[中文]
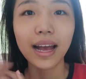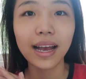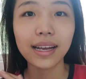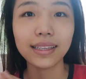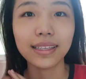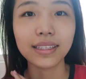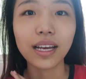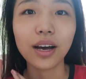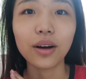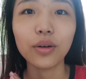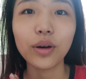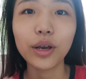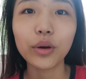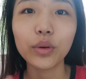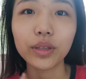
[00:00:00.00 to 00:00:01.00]
嗨，大家好，
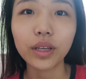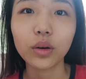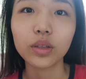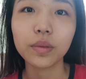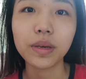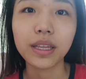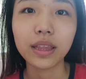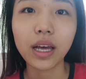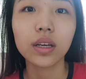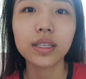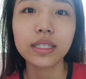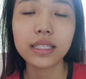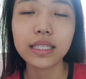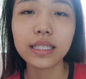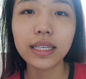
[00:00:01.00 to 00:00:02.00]
欢迎回到我的频道。
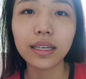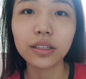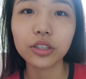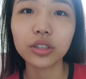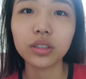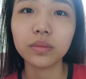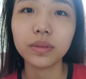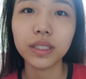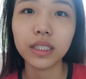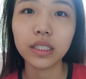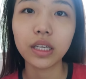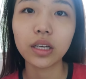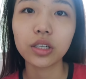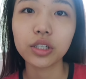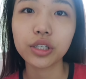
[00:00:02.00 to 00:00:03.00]
今天的视频
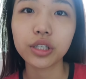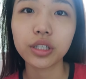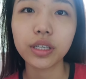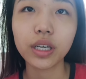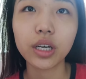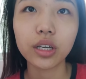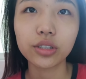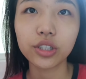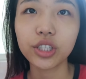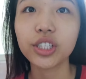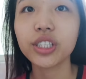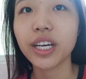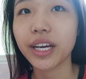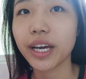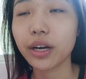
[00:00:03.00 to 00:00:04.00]
呢是一个 Chit
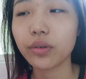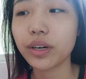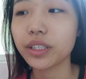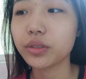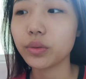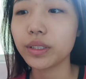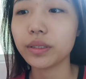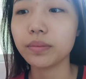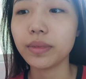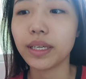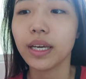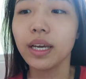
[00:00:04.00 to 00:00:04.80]
Chat Get Ready With Me。